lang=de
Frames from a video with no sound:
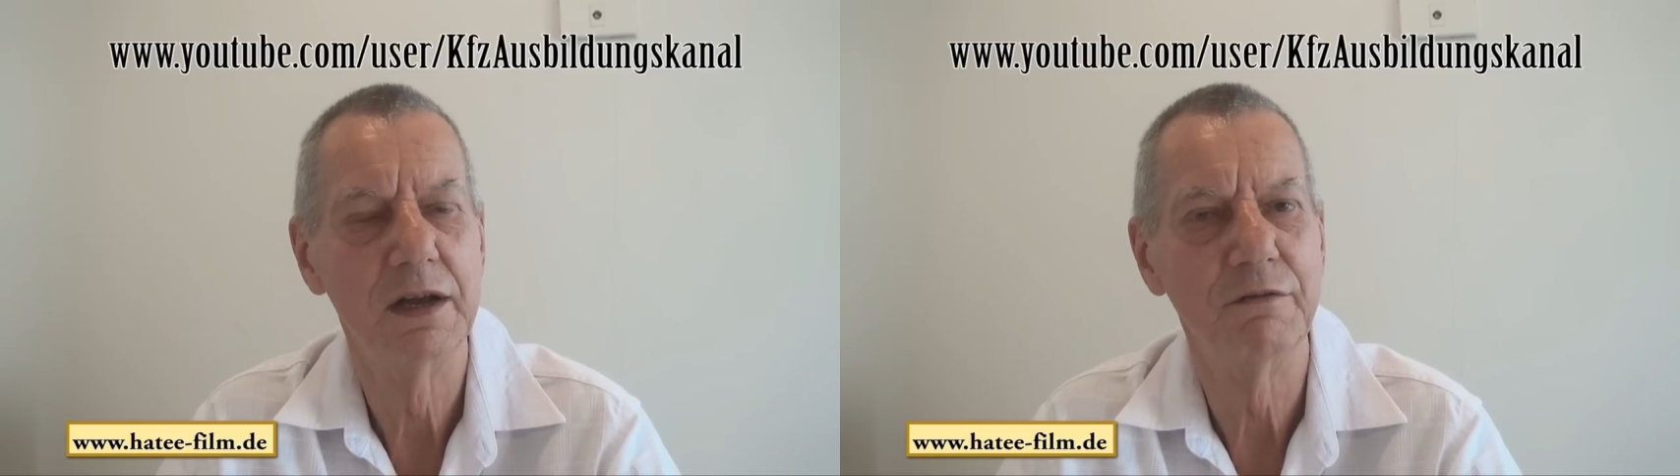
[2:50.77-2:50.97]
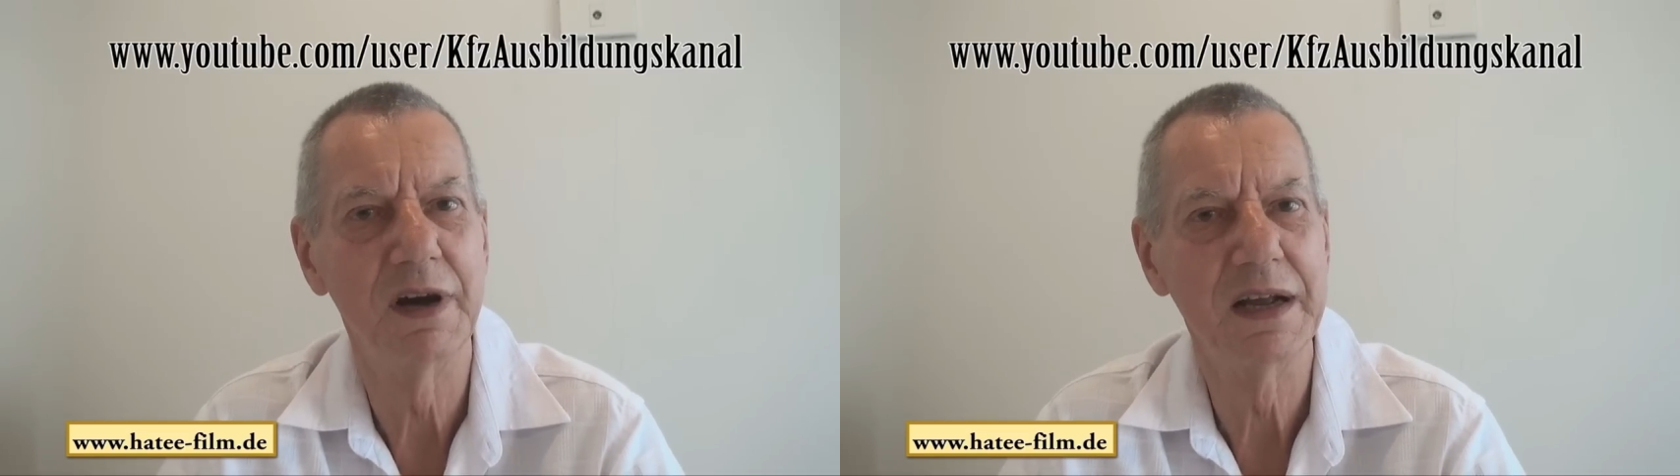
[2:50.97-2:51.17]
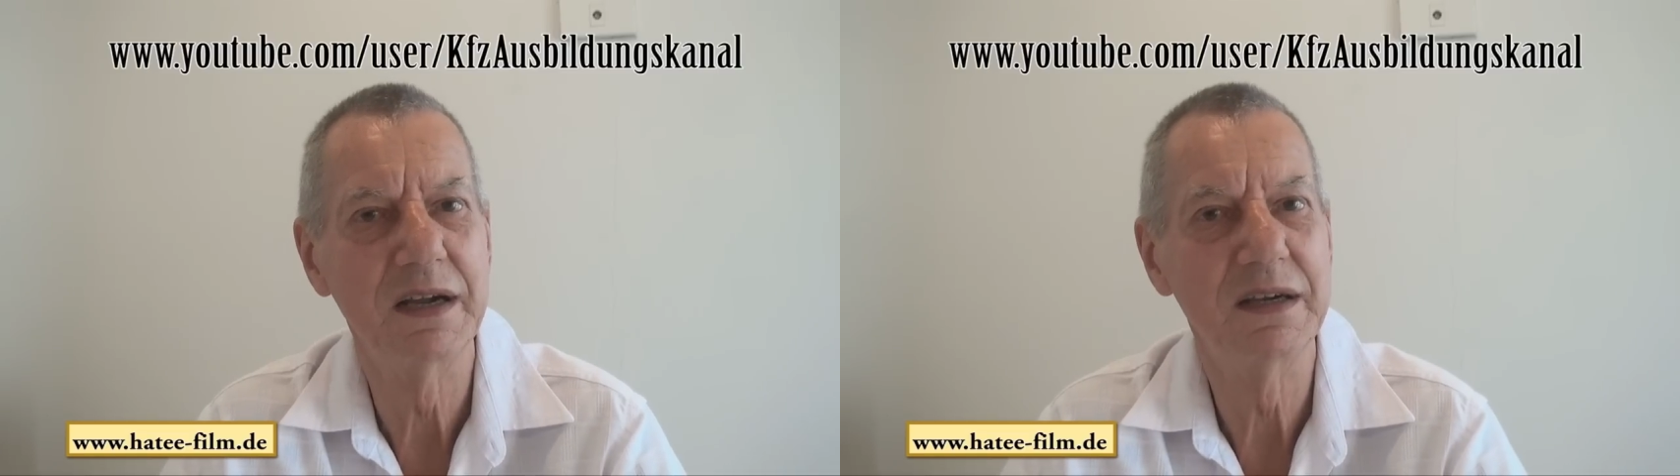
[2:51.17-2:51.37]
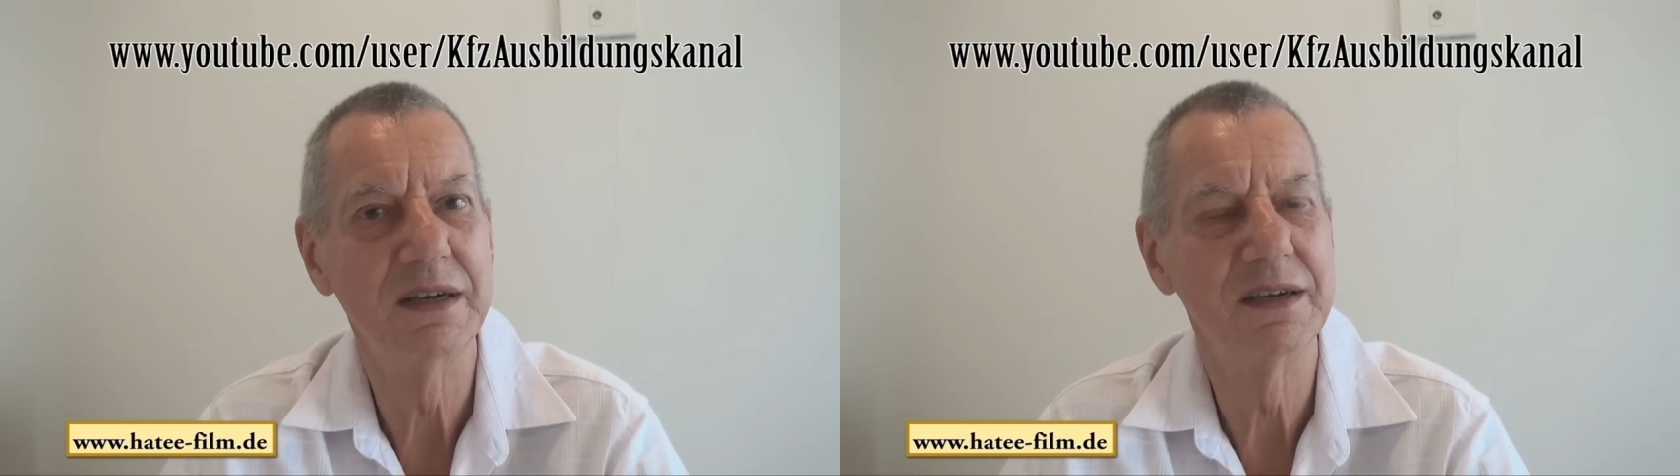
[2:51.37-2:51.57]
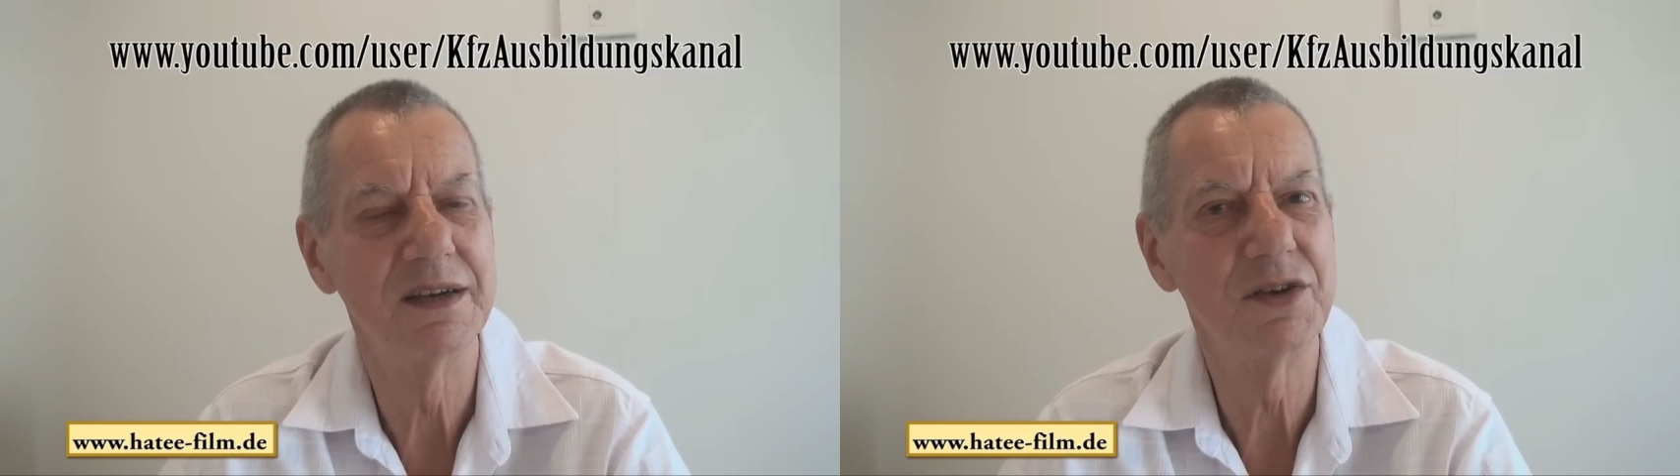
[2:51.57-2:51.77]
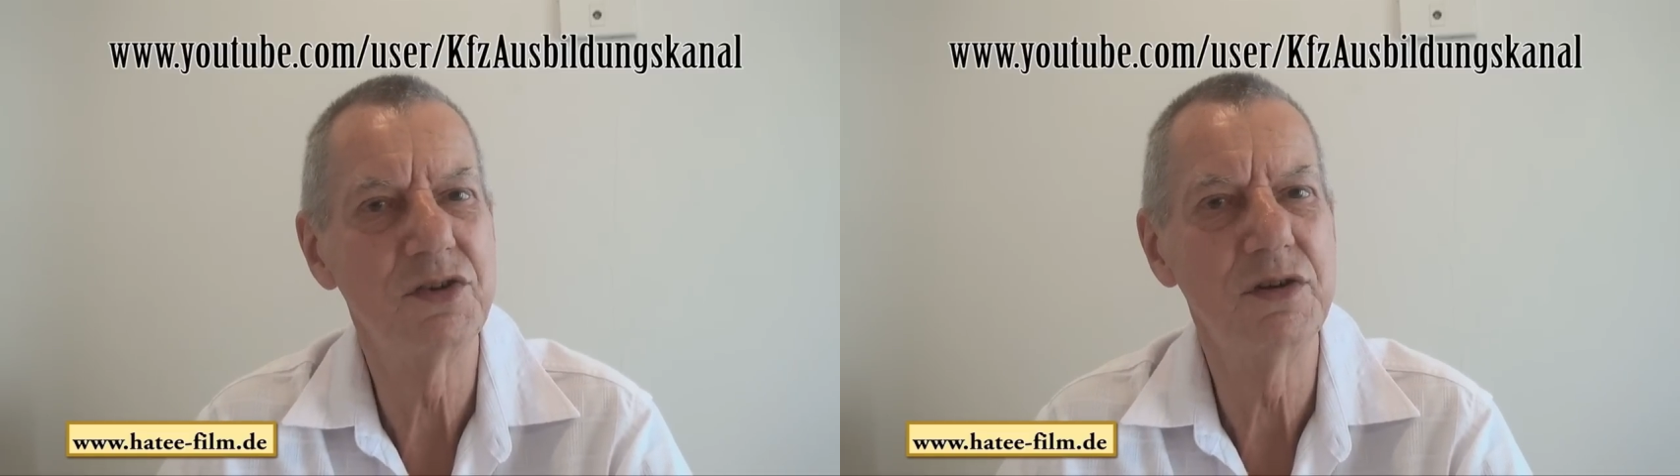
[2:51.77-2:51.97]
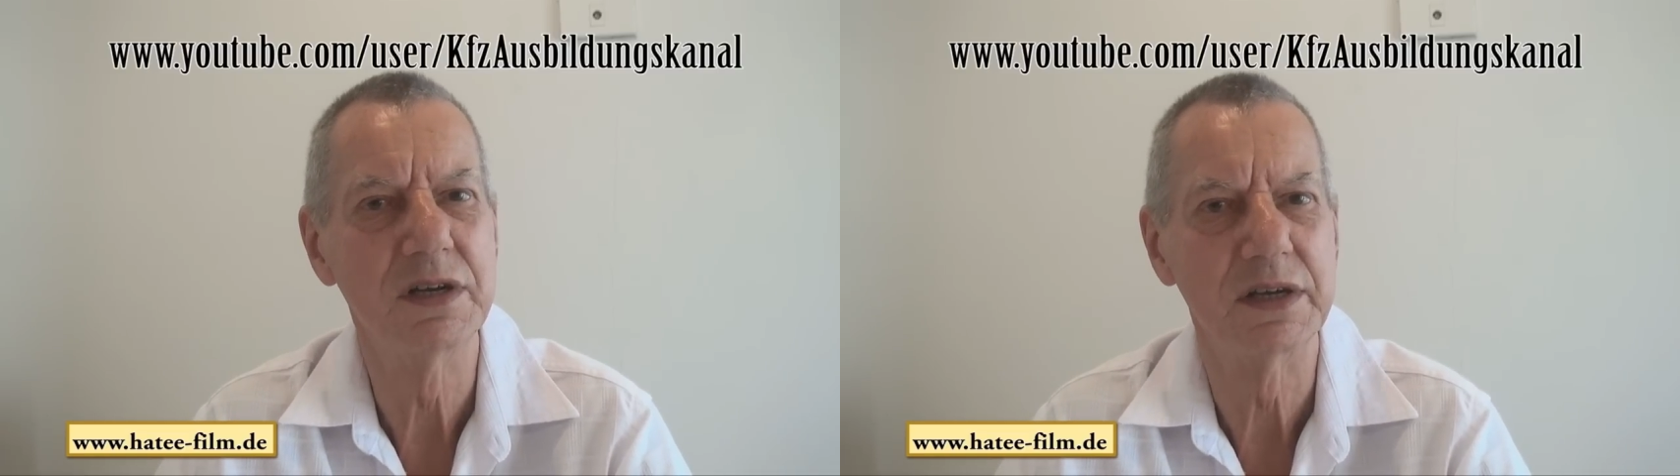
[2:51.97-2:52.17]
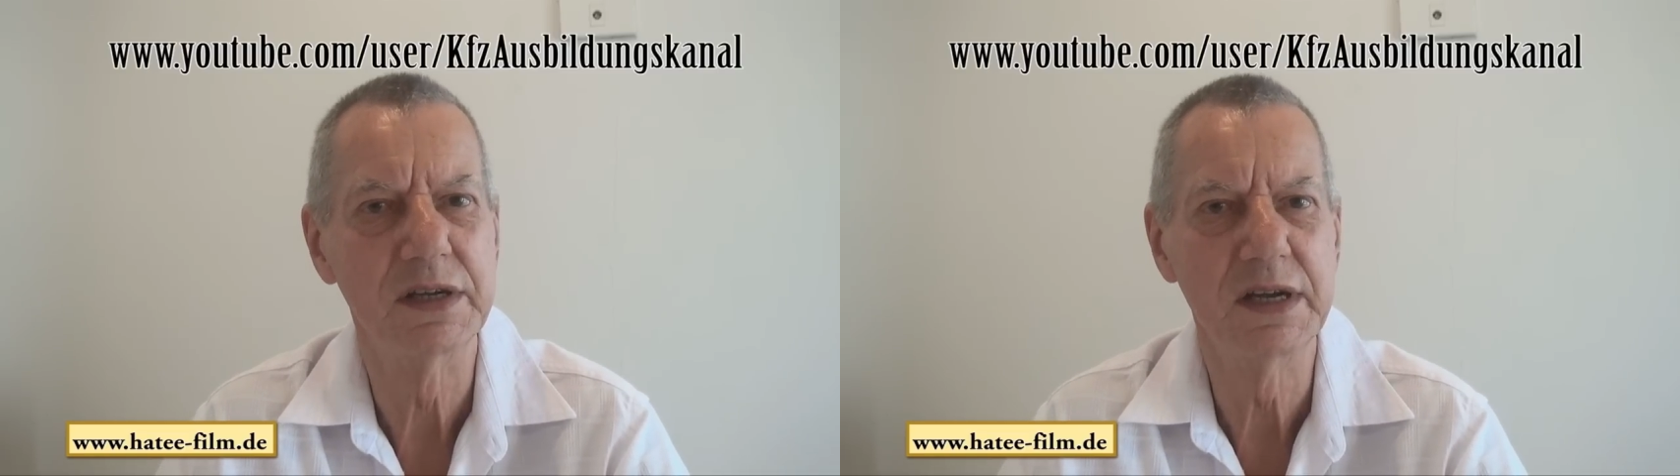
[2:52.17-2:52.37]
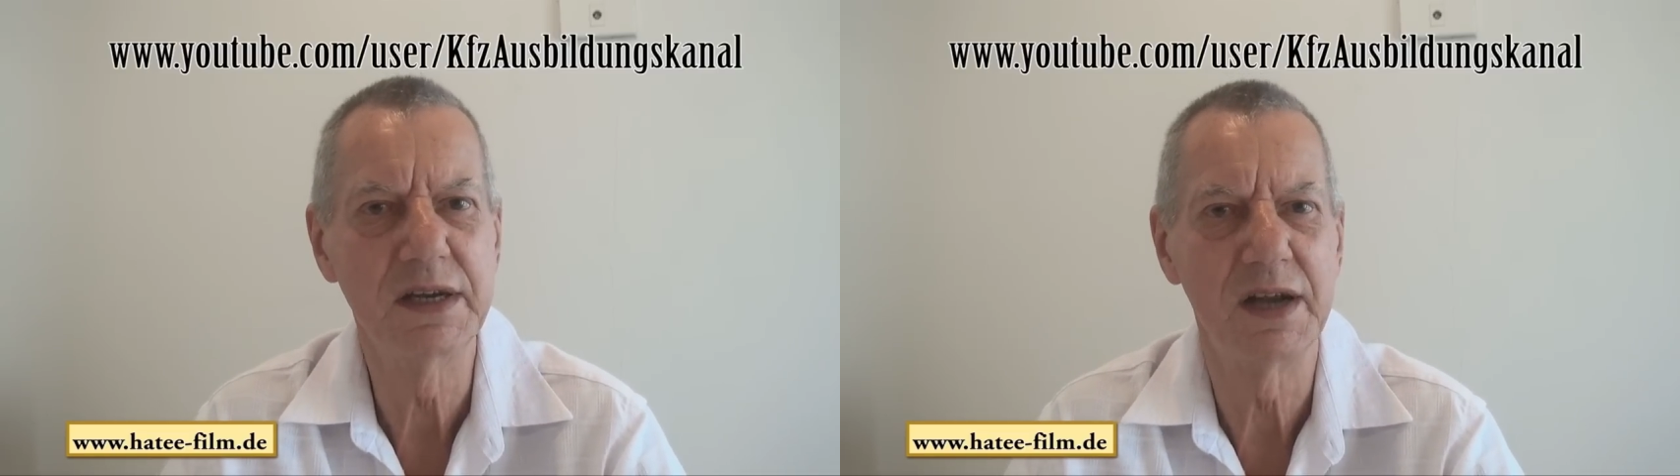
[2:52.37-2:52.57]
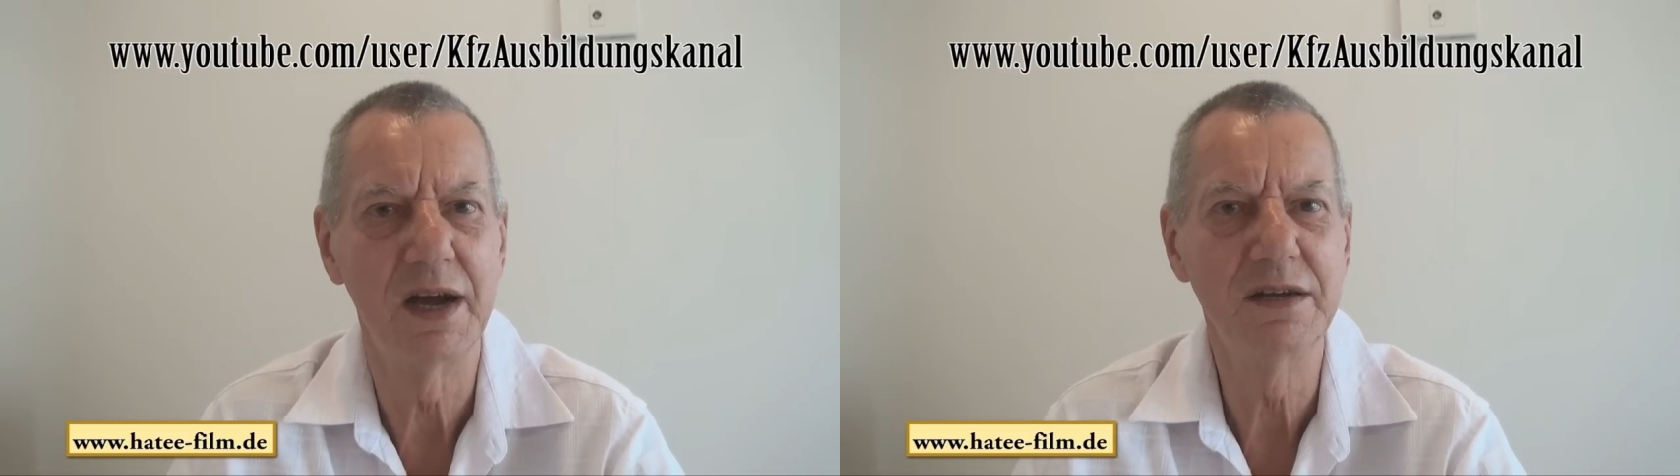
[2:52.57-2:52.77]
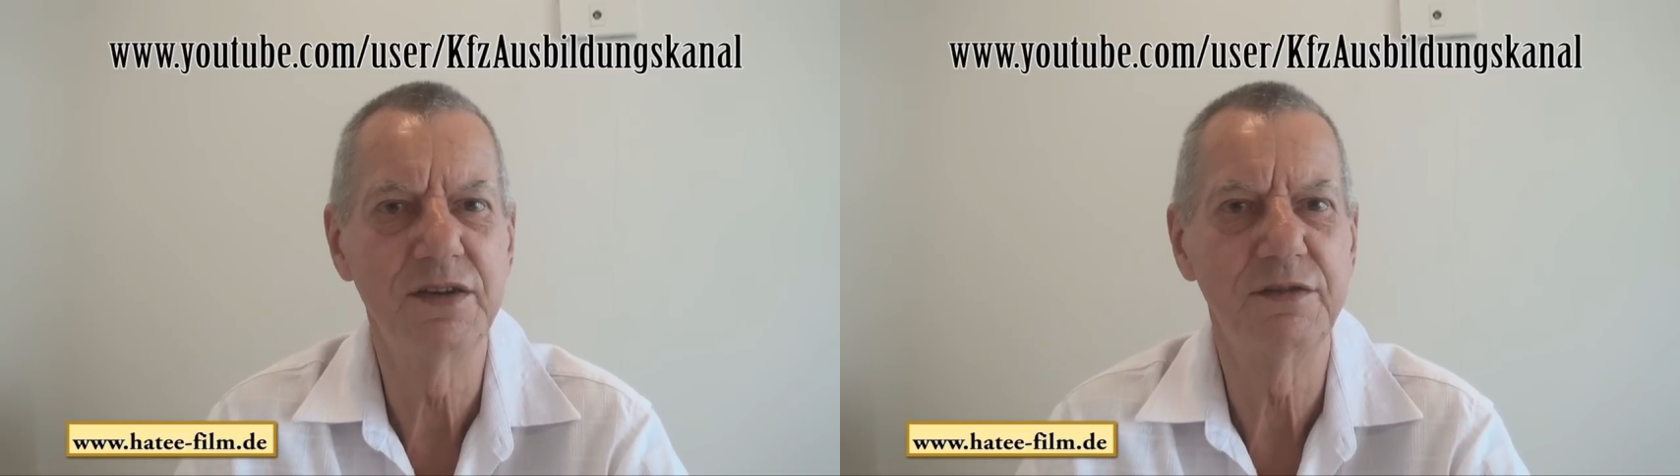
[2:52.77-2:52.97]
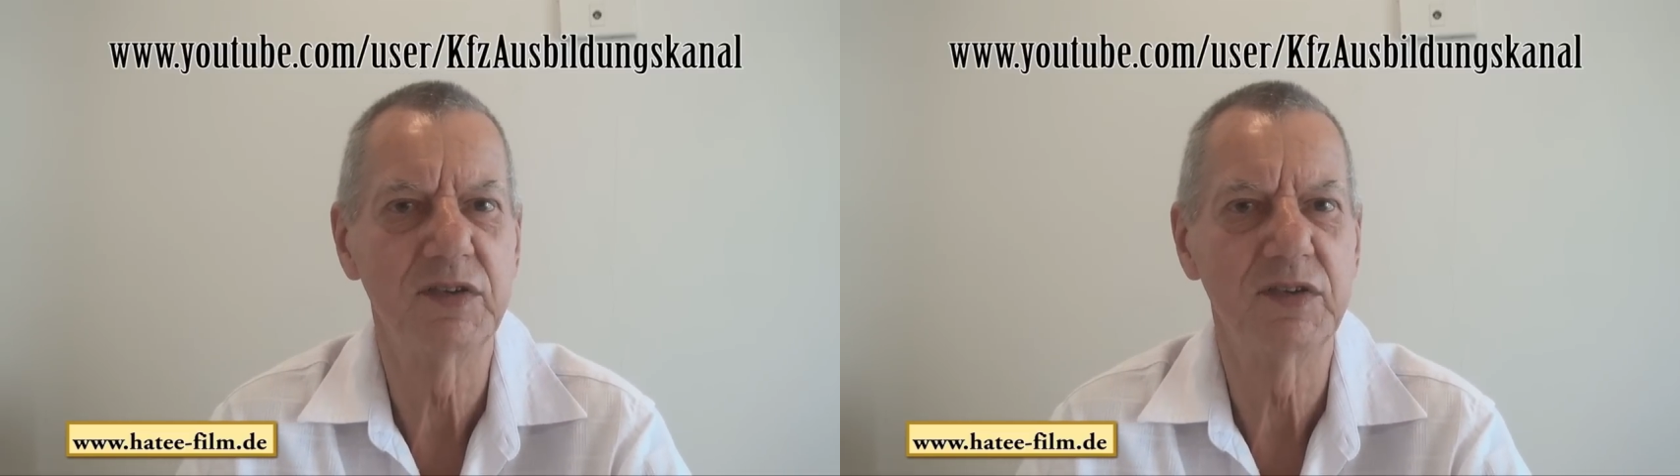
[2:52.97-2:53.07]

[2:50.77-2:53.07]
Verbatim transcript: weil natürlich nicht alles,